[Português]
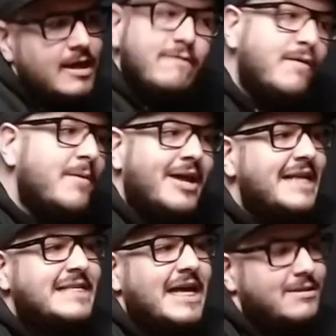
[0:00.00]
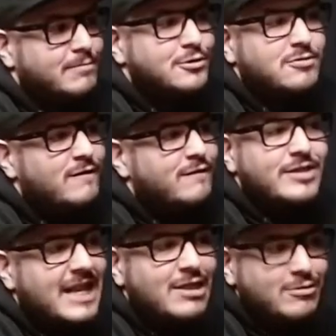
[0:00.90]
E foi uma engraçada. Postou uma
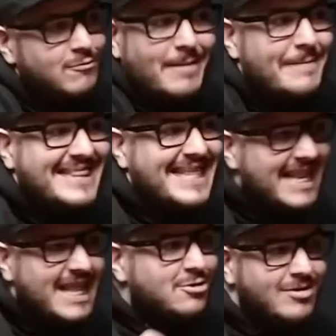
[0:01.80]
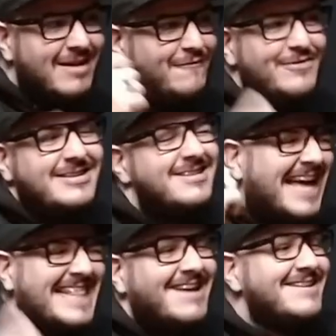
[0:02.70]
foto dela numa bateria eletrônica, fingindo
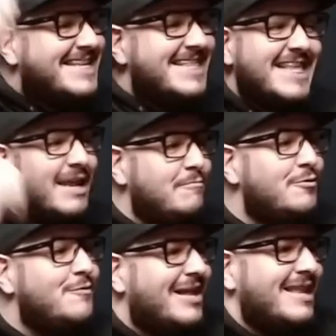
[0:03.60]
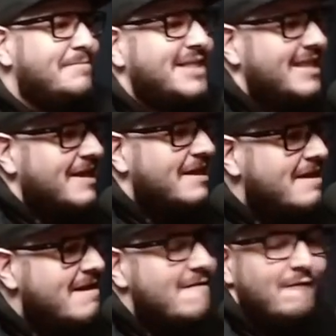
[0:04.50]
que ela tava sentando abordoada na bateria.
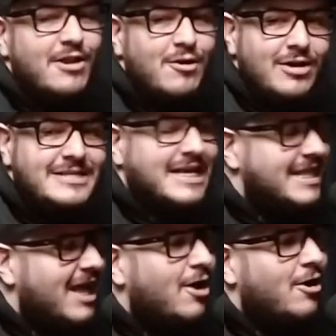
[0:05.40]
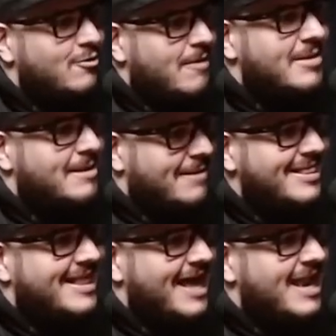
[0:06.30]
Falei, nossa, que da hora, uma mina
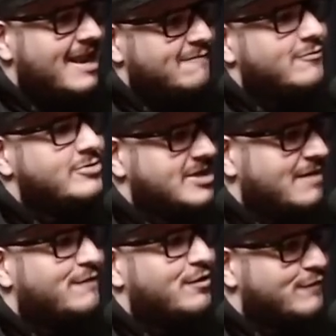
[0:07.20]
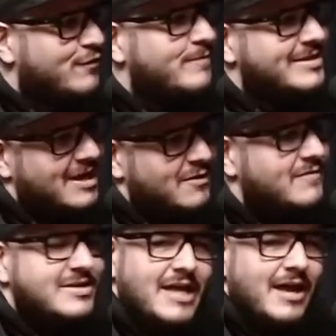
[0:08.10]
batera, né? Vou curtir a foto, vou começar a
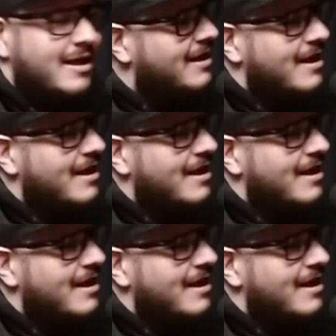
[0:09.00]
conversar.